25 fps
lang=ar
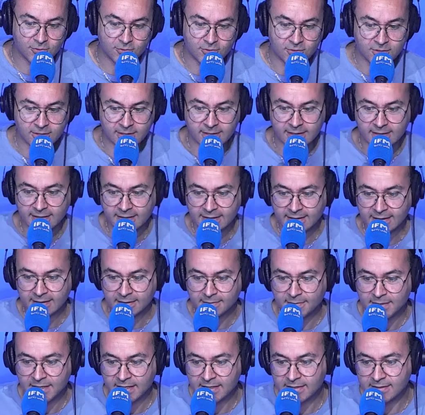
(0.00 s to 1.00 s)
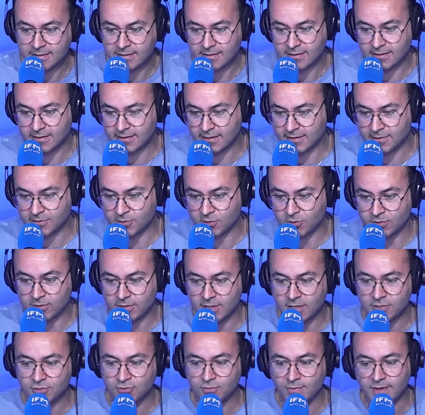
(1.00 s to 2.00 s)
نور الخميس
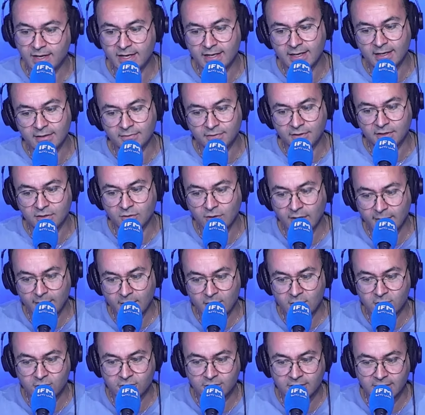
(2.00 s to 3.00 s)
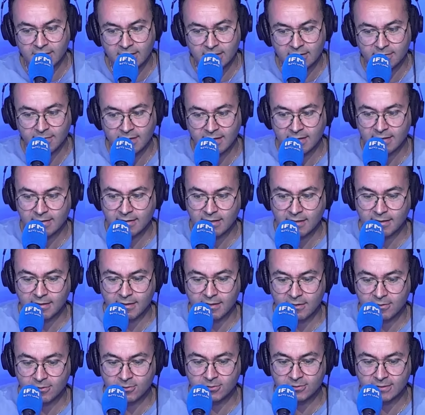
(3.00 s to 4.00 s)
16 آه، ماي 2024 ماضي
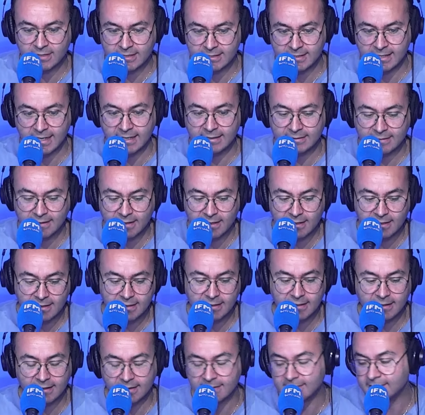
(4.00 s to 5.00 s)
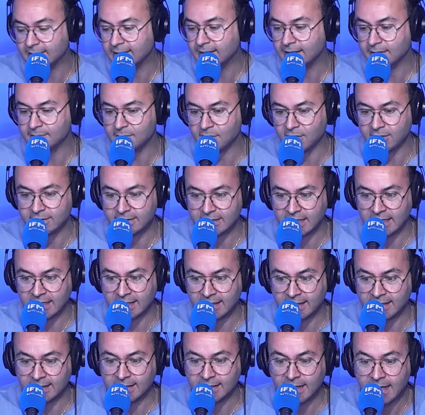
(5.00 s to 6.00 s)
3 و9 دقائق ينطلق موعدنا
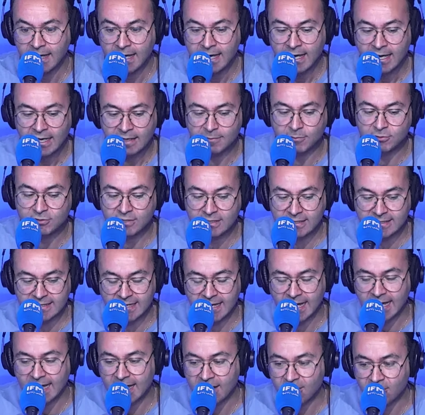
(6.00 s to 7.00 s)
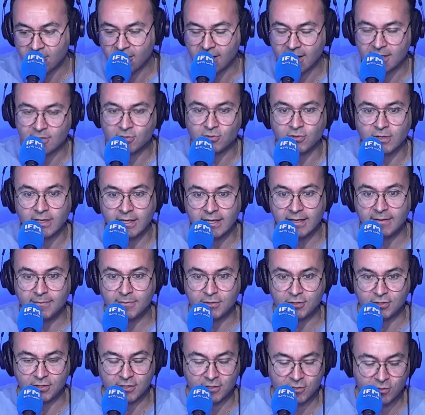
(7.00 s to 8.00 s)
الآن لمدة ساعة وقال شوية
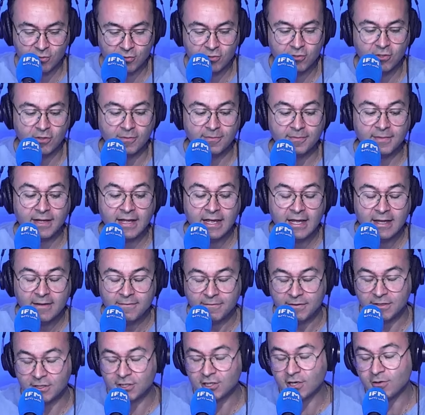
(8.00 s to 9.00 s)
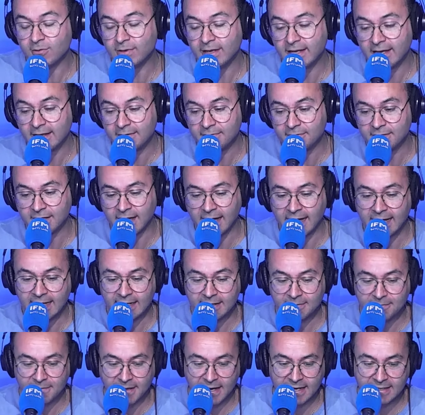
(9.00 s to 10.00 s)
باش نزوكم في جولة في
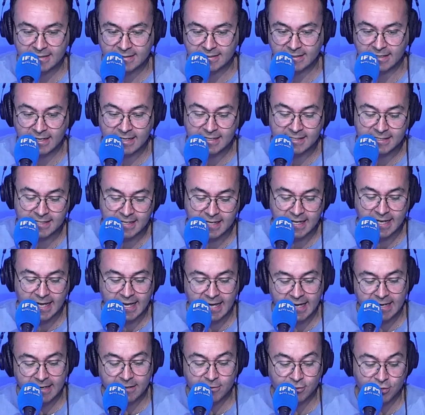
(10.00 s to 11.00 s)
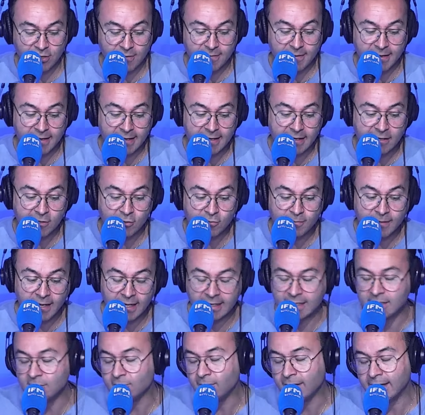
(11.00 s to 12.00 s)
عالم الدراسة الجامعية اليوم
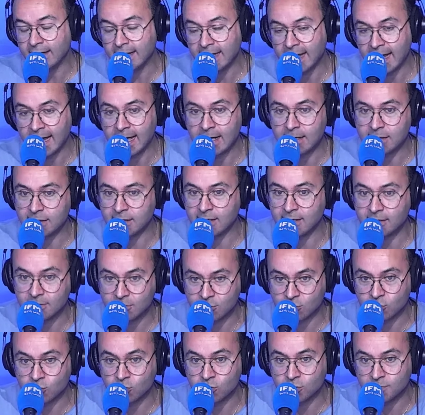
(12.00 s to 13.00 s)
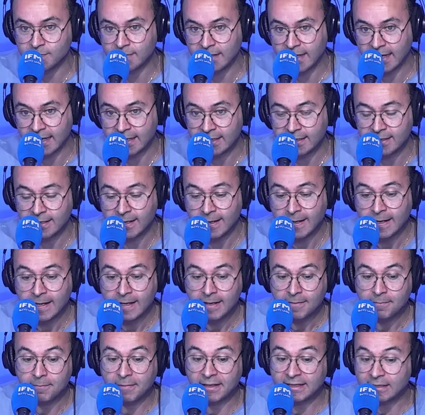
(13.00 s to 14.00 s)
نحكيو على أكثر زوز مهن
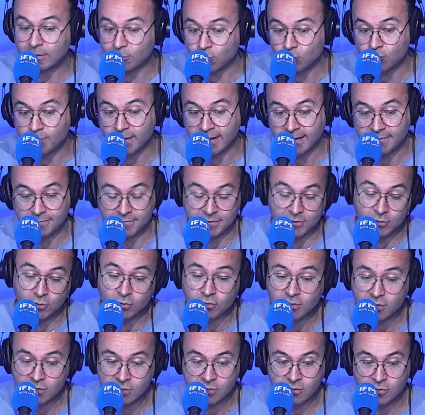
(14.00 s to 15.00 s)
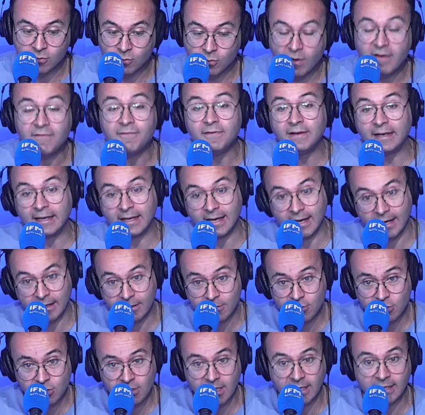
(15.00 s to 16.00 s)
مطلوبة في تونس وفي
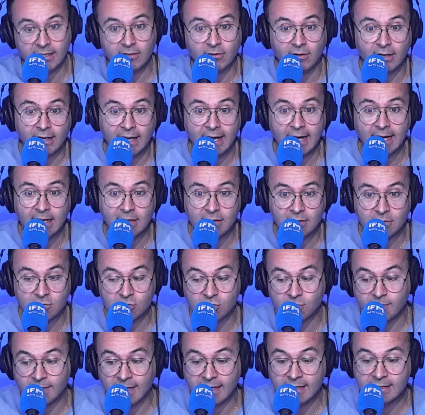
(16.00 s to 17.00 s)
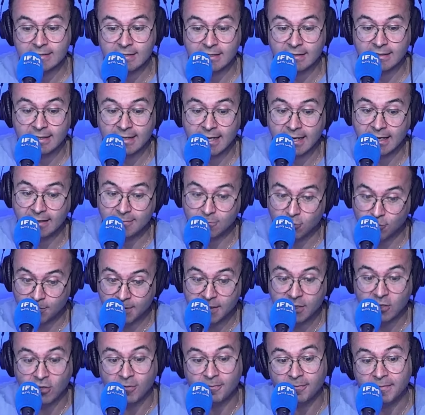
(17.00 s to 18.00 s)
الخارج نحكيو على أكثر زوز مهن زاد يحلموا
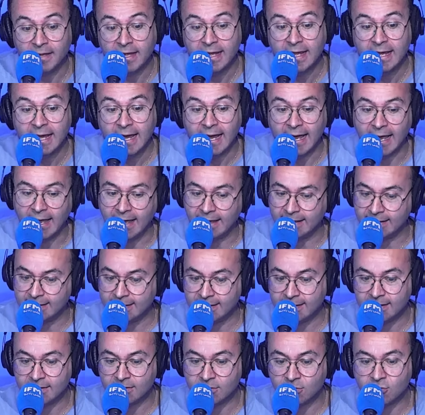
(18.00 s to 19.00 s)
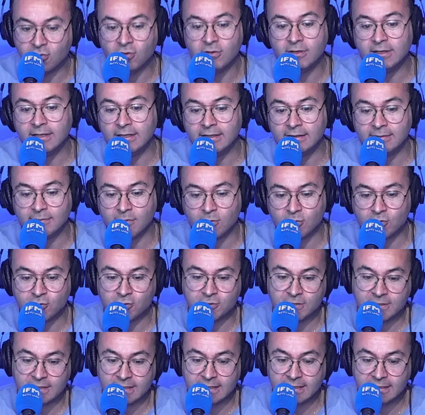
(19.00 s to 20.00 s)
بيهم حاليا كل اللي
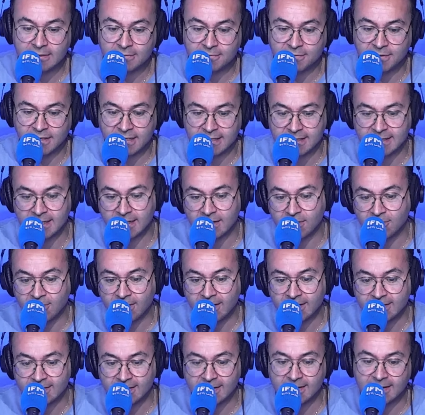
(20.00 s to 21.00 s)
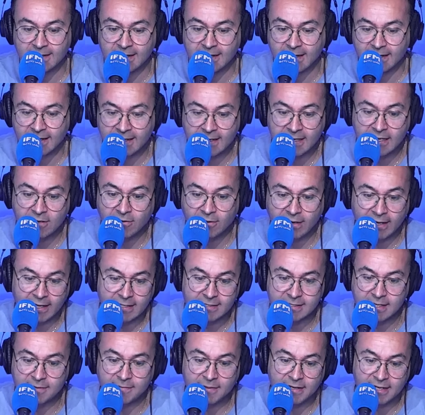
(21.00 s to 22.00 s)
موجودين في السنوات النهائية
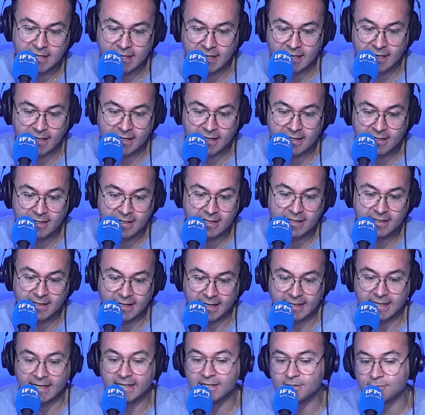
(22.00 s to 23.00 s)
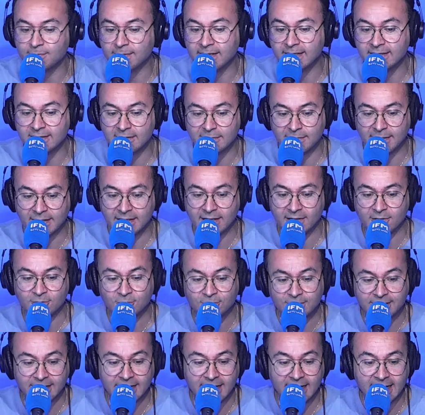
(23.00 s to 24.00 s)
والأقسام النهائية نحكي على جماعة
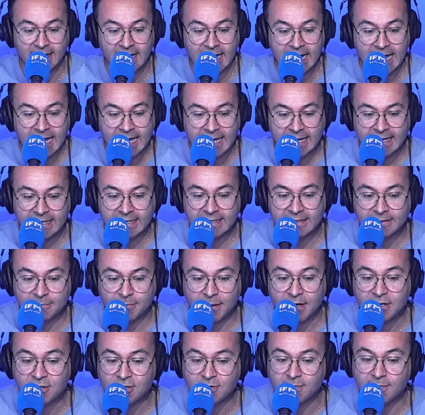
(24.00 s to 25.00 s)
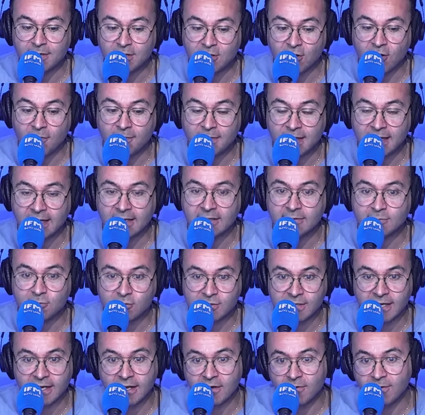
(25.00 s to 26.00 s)
البكالوريا اللي برشا منهم يخدموا
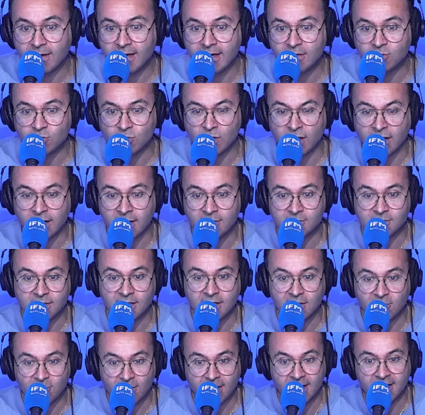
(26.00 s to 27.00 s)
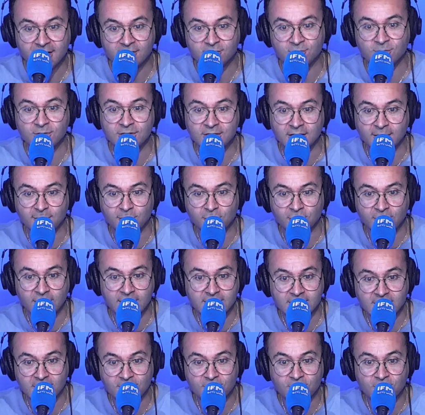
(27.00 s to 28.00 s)
سنوات ويقراوا سنوات ويتعبوا
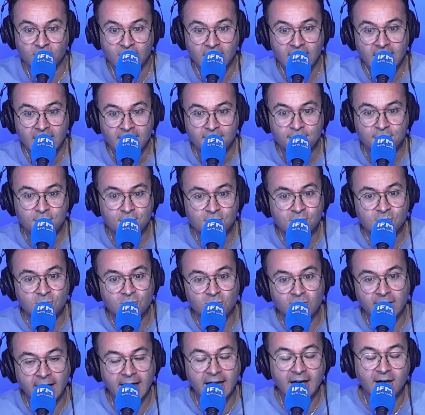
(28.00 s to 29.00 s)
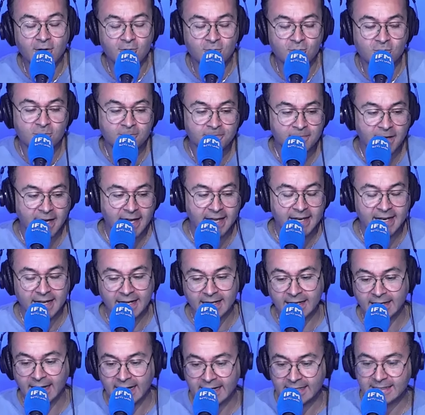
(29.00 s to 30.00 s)
ويسهروا باش يوصلوا يحقوا
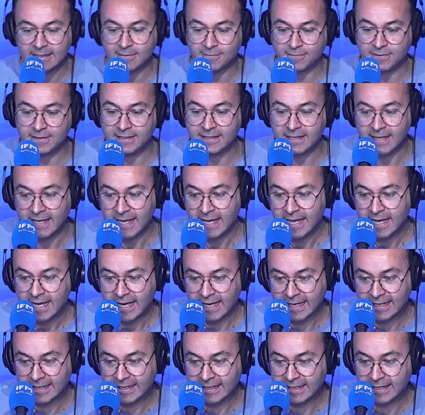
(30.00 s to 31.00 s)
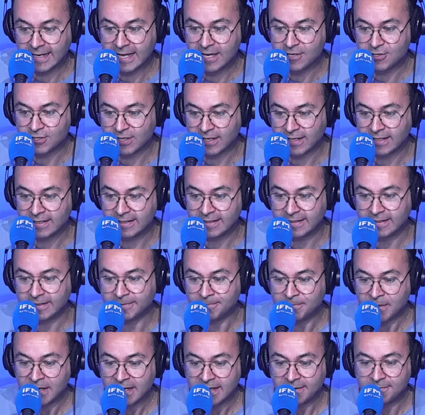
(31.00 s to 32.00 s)
احنا حتى في اللهجه
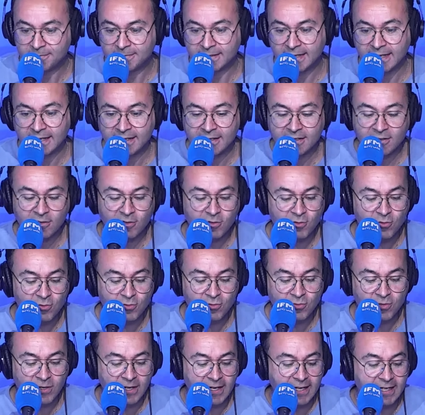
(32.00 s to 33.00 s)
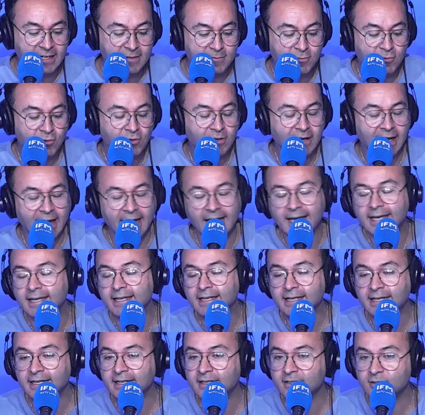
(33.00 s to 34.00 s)
نتاعنا نقولوا حلم كل
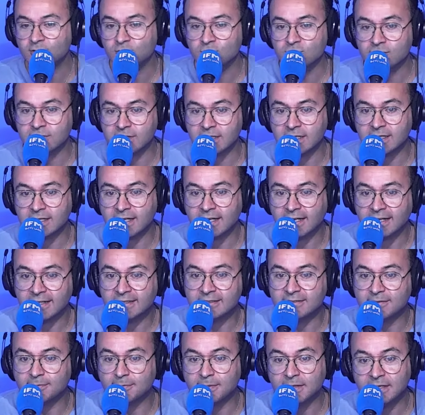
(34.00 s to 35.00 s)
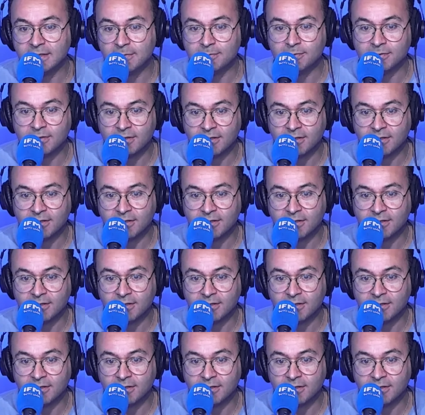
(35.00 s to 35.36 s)
عائله تونسيه الطبيب